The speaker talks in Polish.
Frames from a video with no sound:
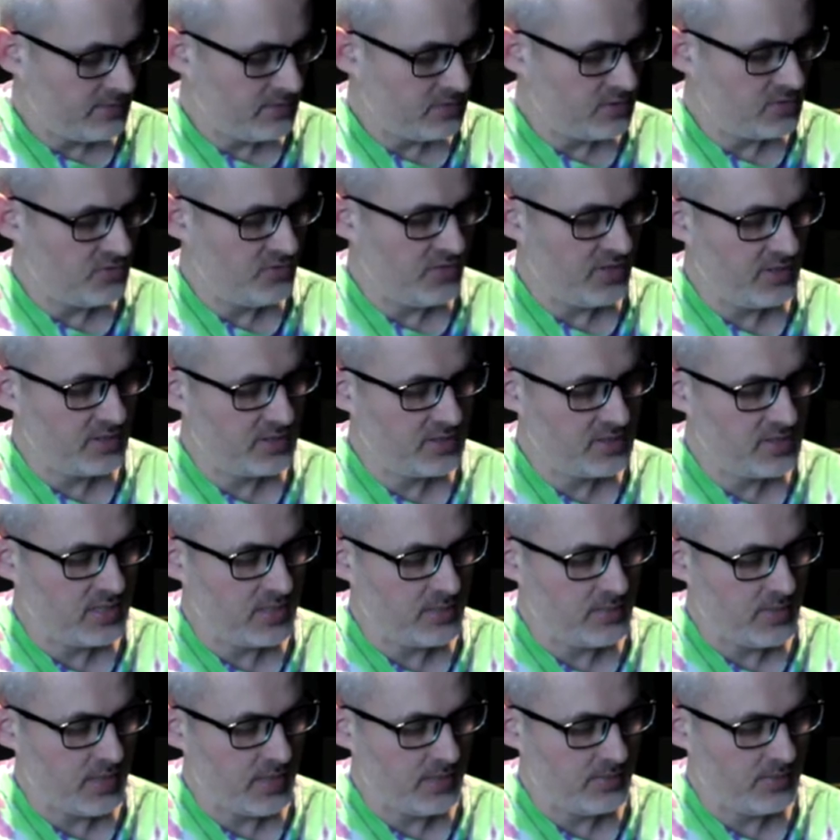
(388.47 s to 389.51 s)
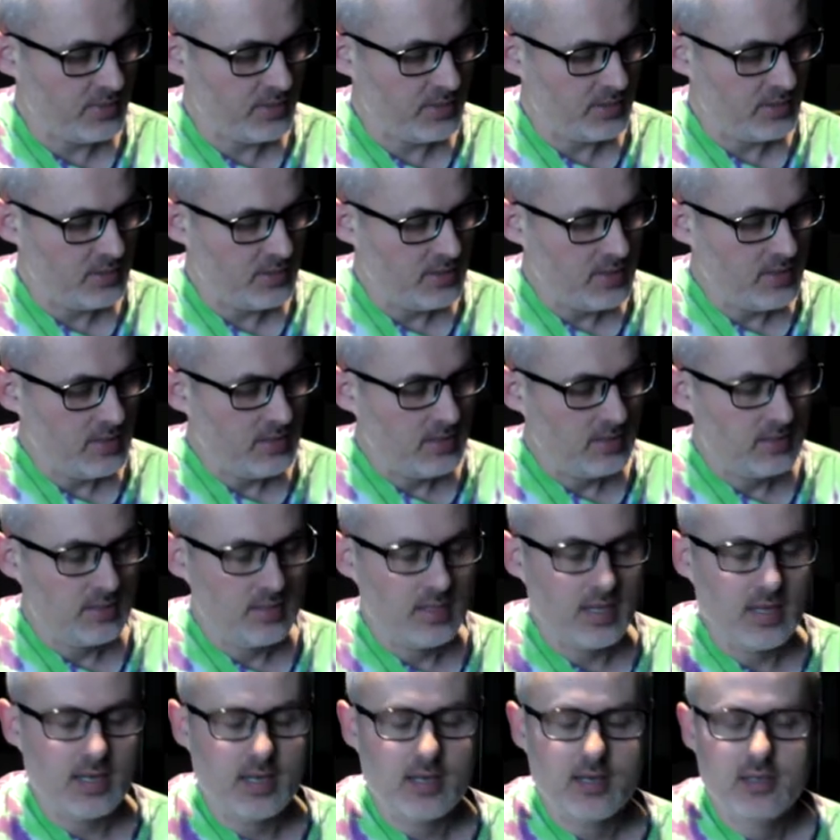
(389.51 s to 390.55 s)
Dźwięk C mamy
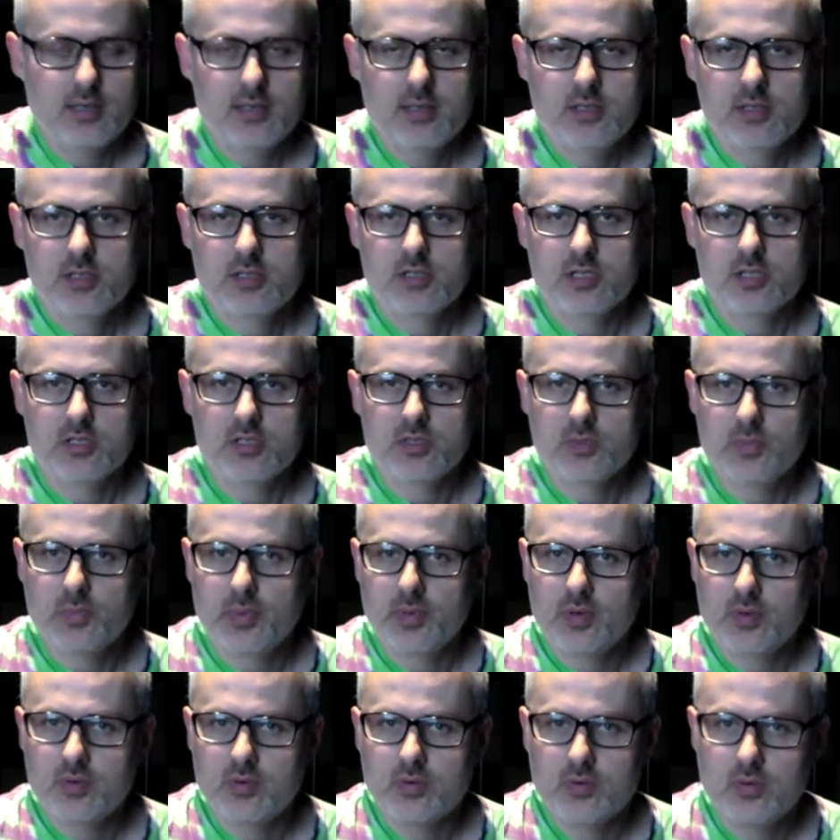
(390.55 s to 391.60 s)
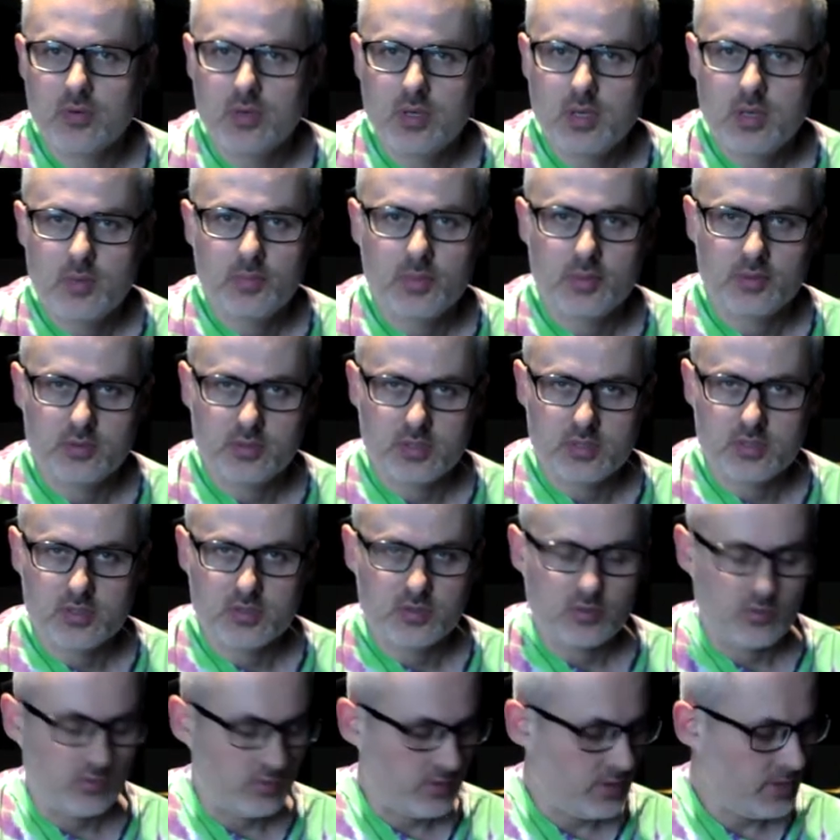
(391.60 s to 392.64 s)
na trzecim progu piątej
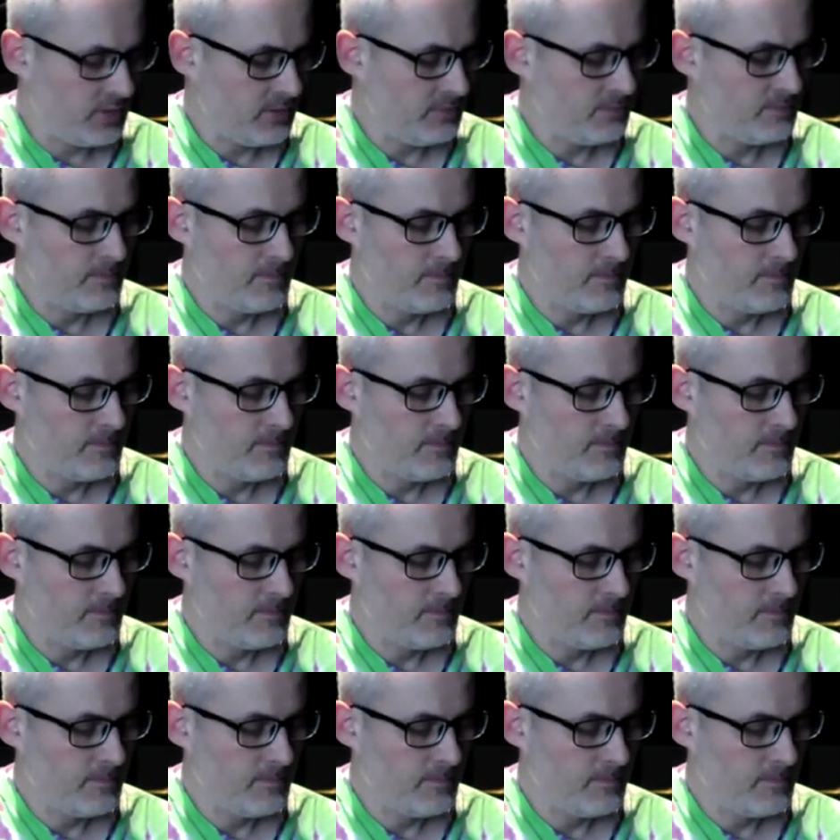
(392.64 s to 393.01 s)
struny.